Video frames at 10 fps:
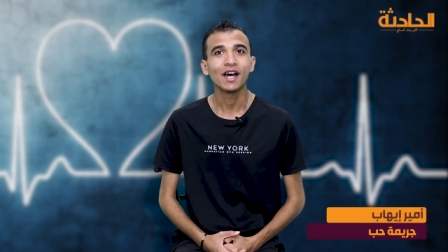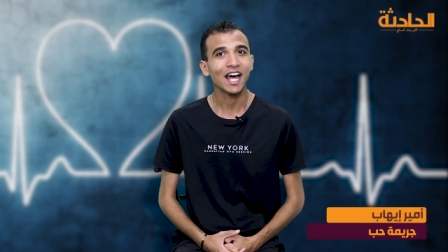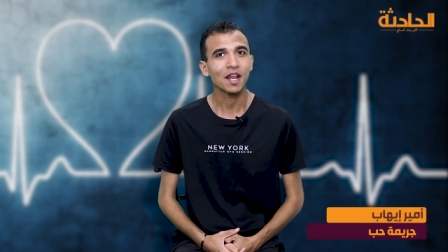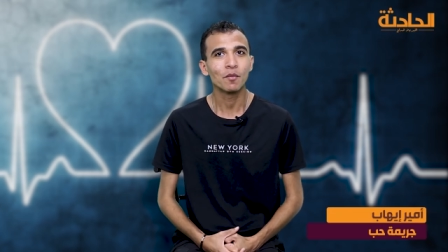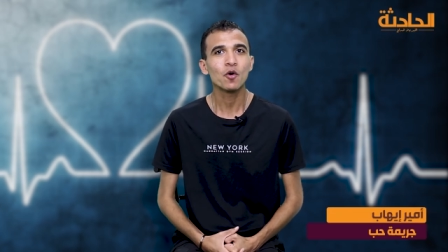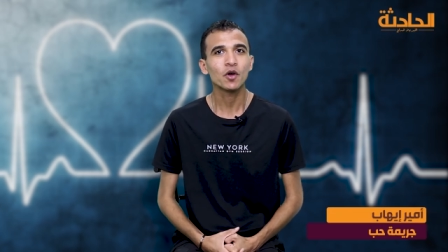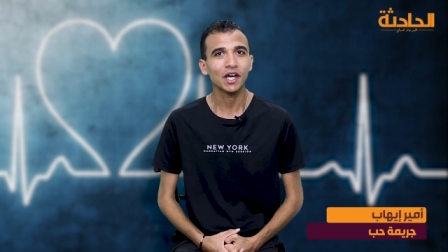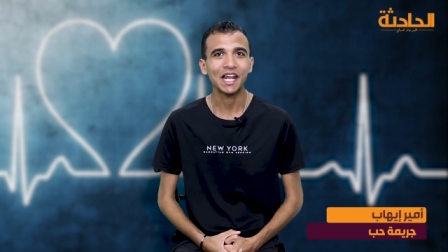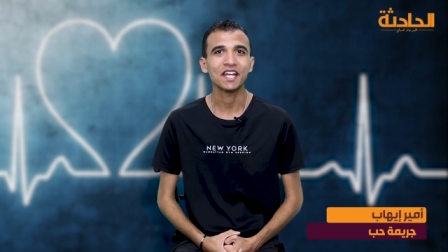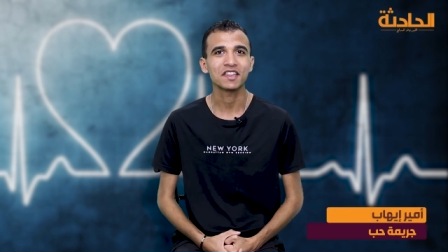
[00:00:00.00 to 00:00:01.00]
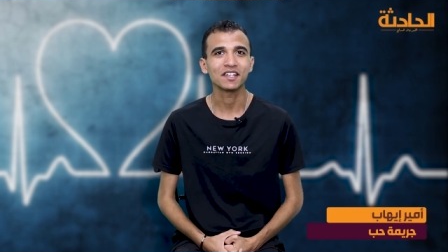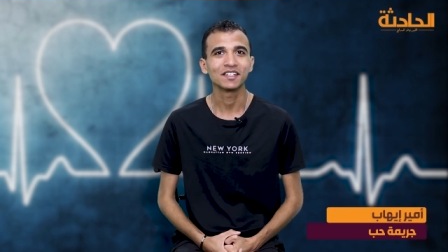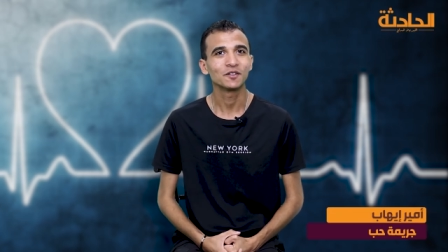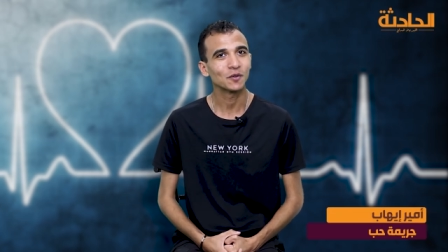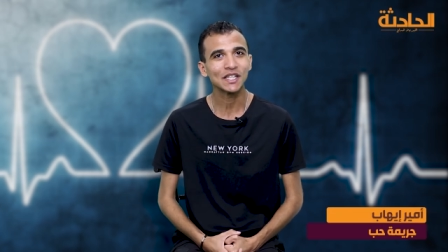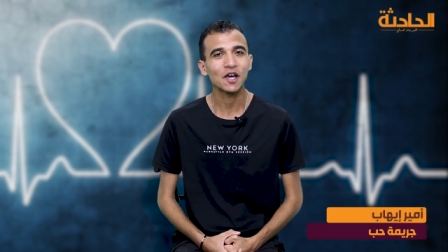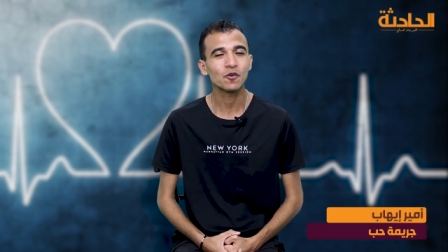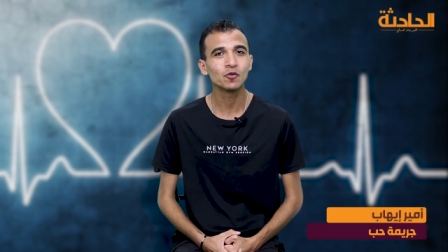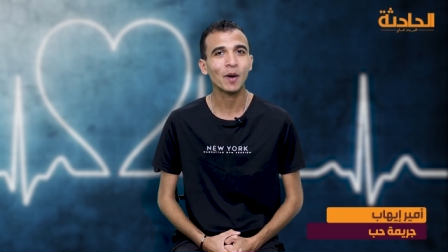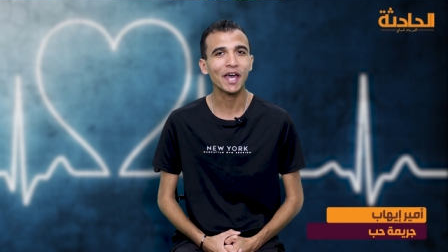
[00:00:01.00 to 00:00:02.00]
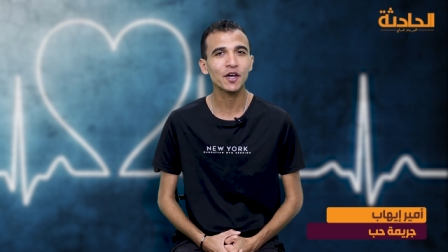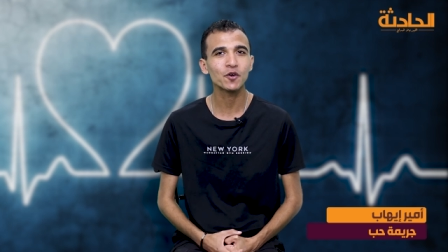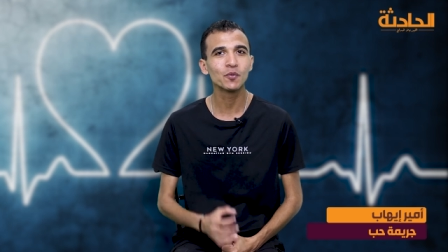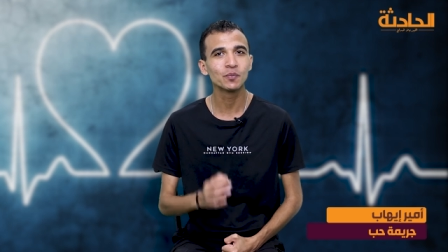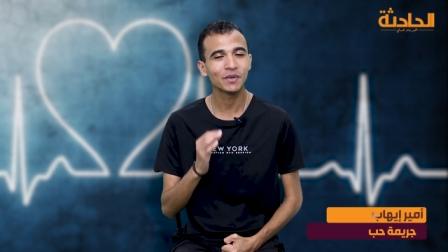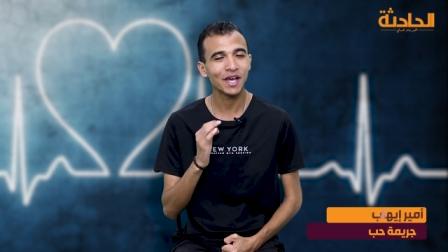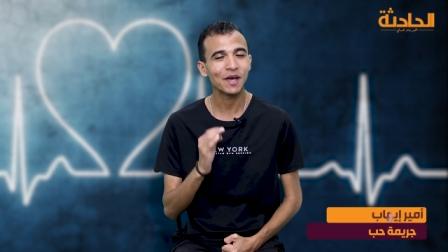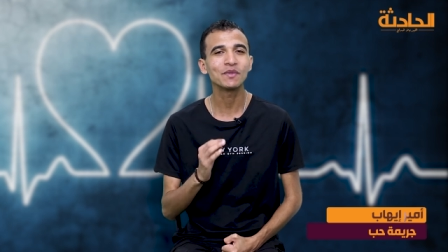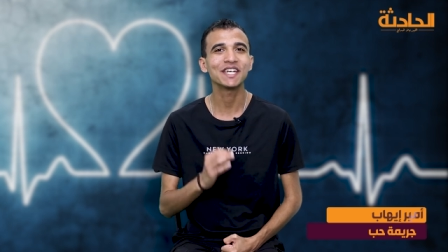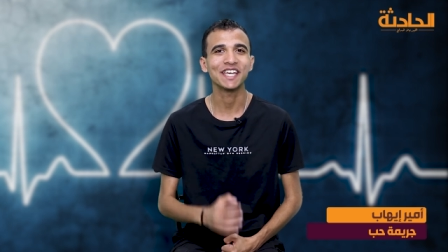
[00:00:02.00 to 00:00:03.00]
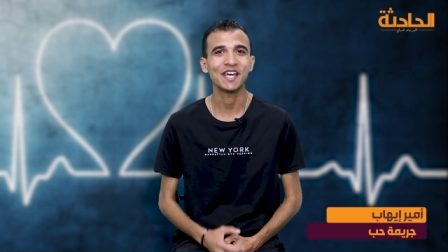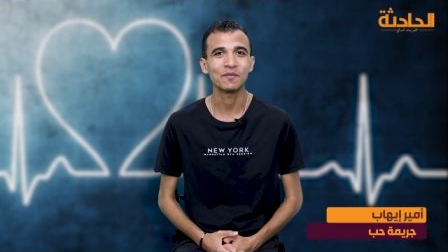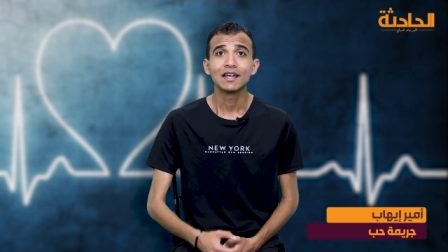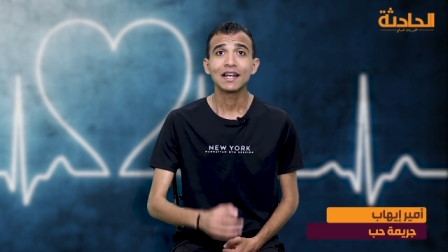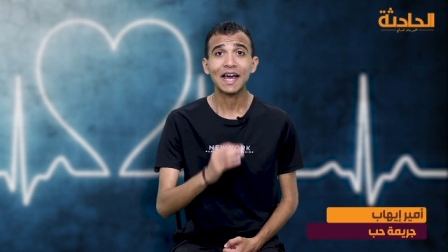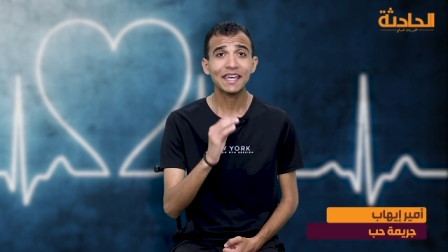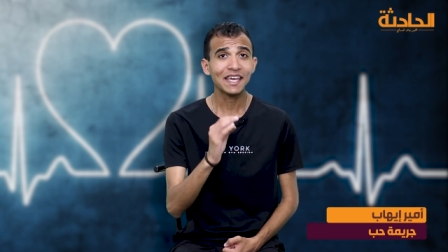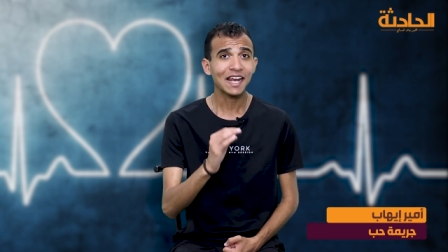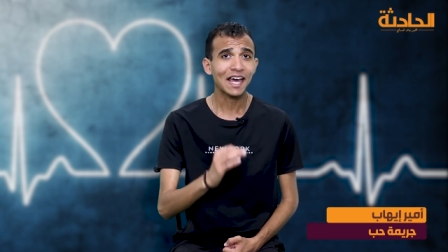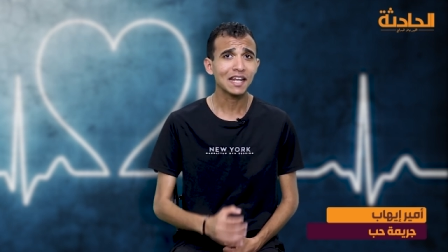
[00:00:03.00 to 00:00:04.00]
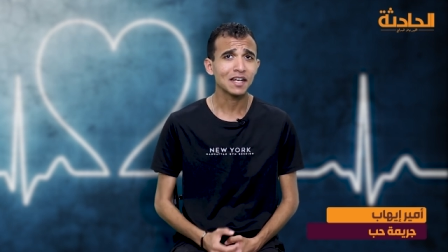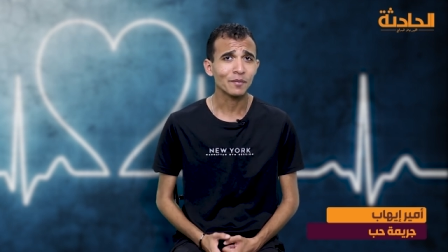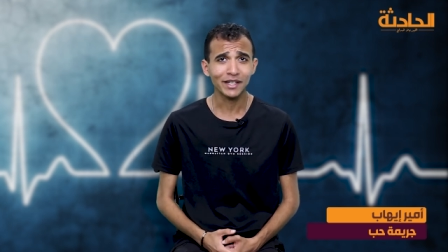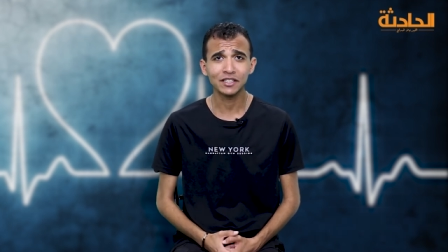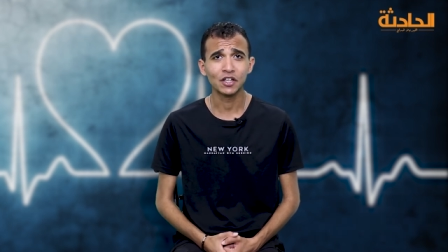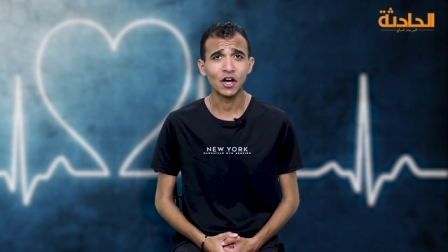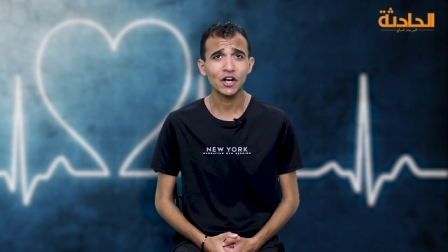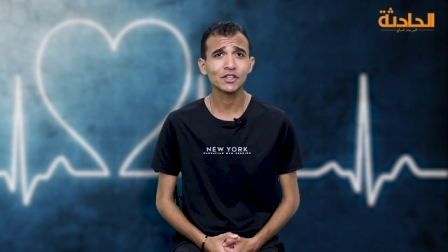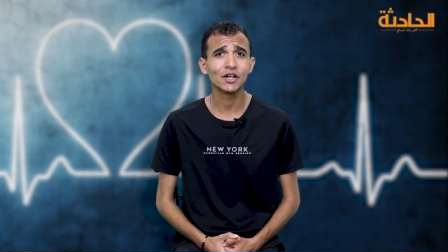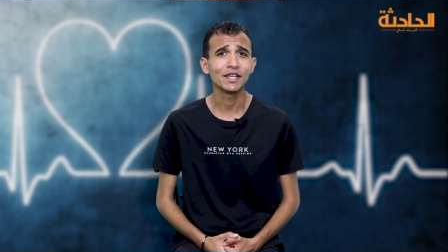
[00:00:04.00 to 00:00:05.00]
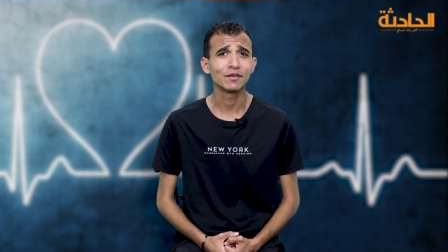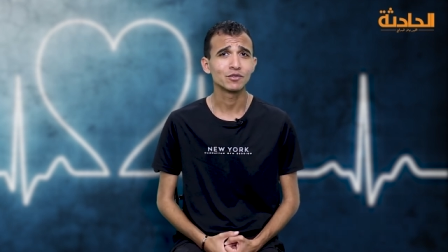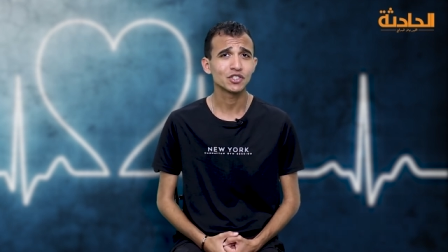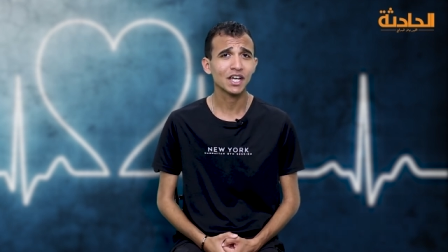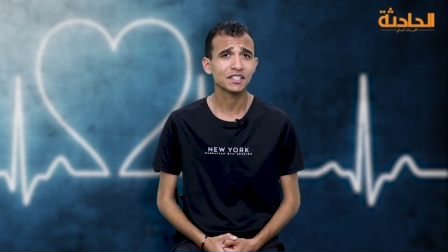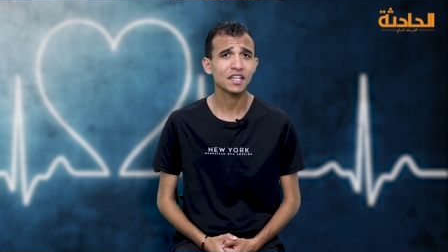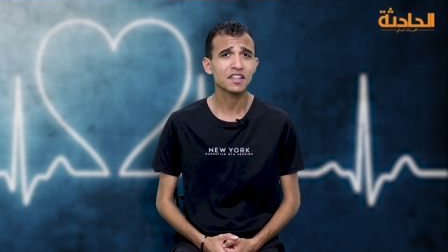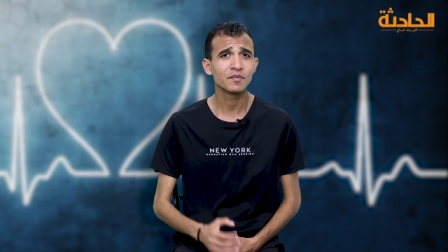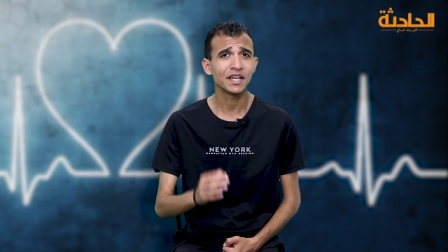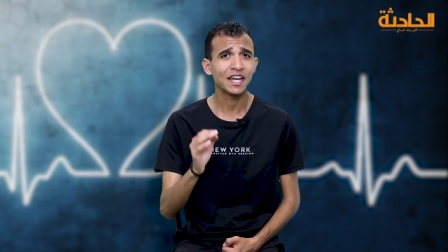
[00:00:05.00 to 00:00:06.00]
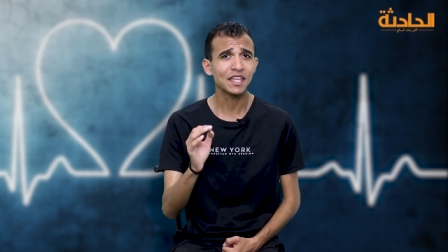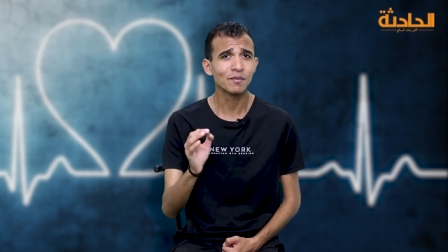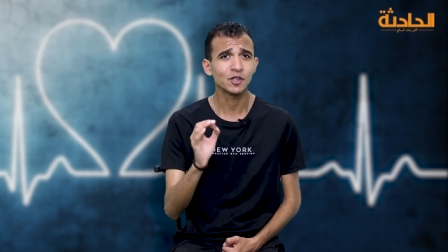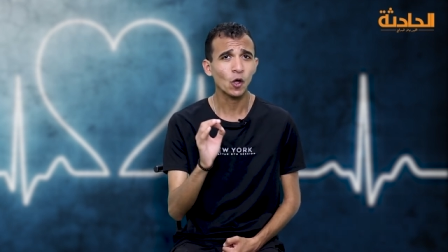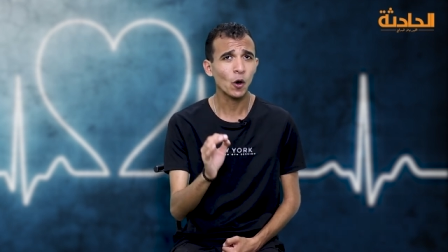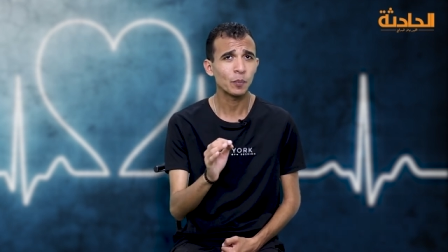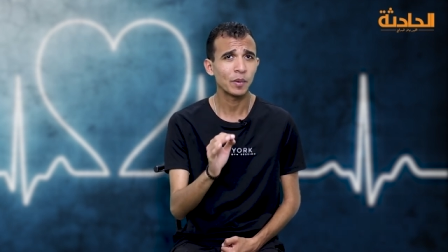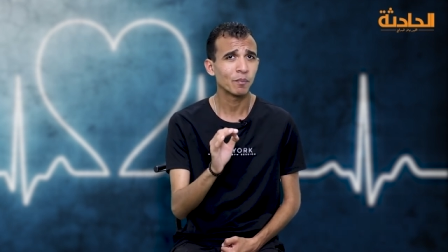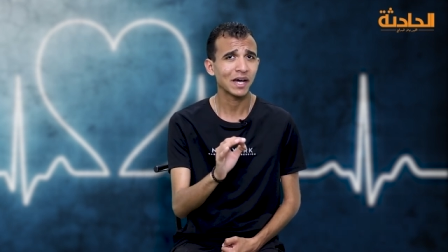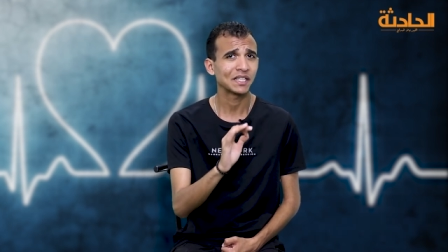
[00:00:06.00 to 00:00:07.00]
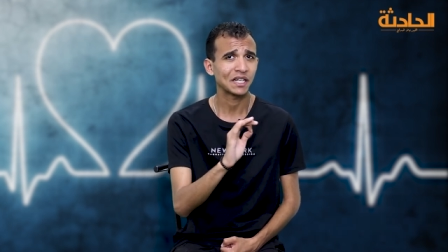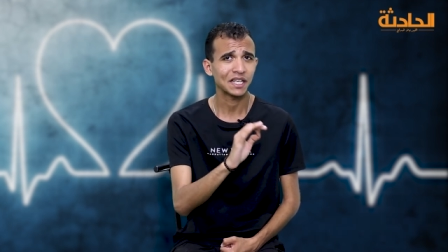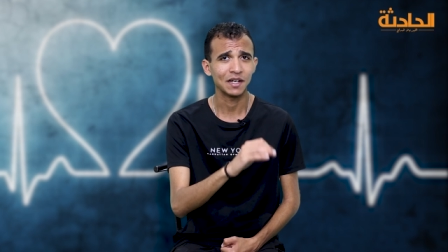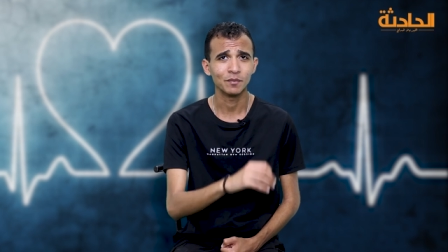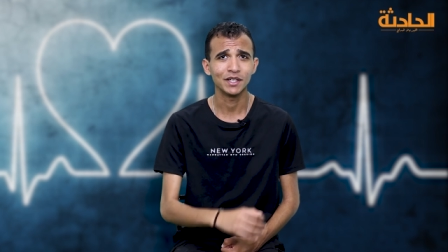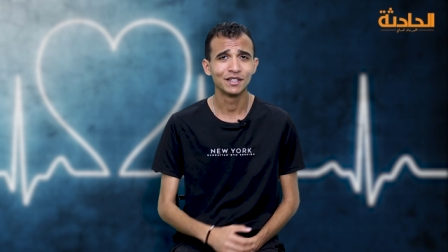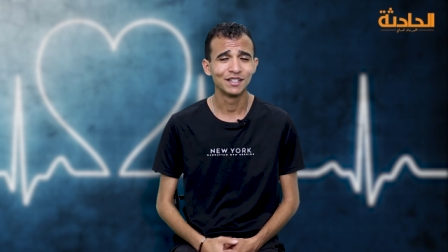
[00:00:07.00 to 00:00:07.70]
على موقع الحادثه وانا هكون معاكم امير ايهاب الحقيقه الحلقه اللي معانا النهارده هي مش تحت اسم جريمه حب بمعنى الكلمه